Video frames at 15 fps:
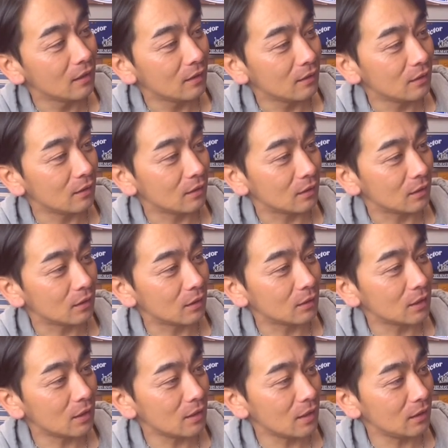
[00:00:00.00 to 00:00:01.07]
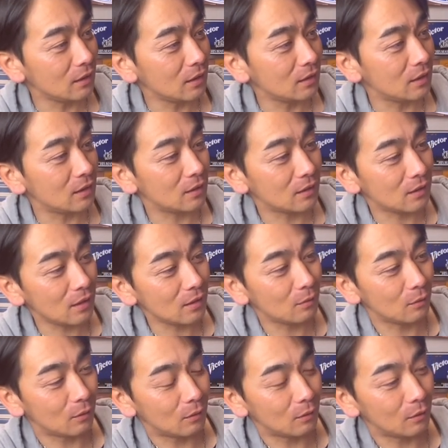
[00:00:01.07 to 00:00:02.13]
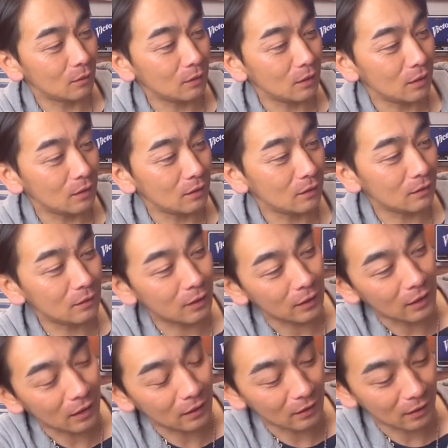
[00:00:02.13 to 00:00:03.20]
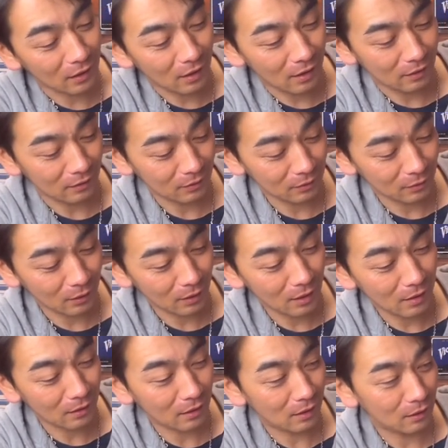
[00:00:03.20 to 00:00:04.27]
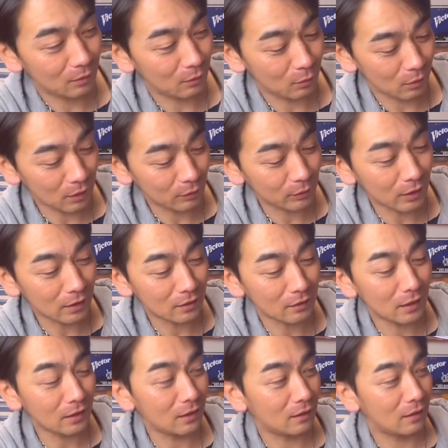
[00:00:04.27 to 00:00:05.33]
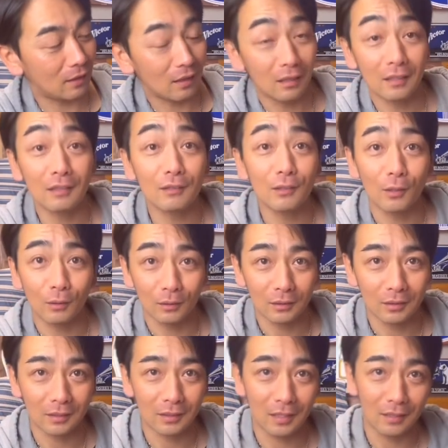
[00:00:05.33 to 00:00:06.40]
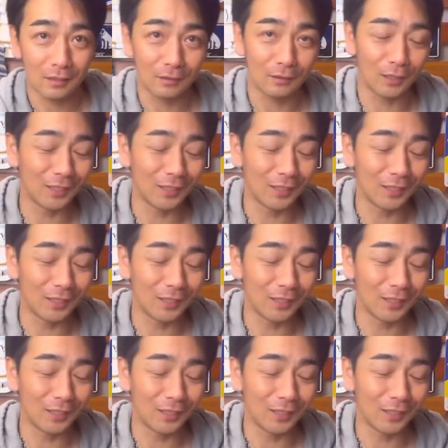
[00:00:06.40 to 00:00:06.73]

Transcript: なんかたくさんやったんですって、その、くれた方が。それが、あの、これが2つ出たからあげるよっていう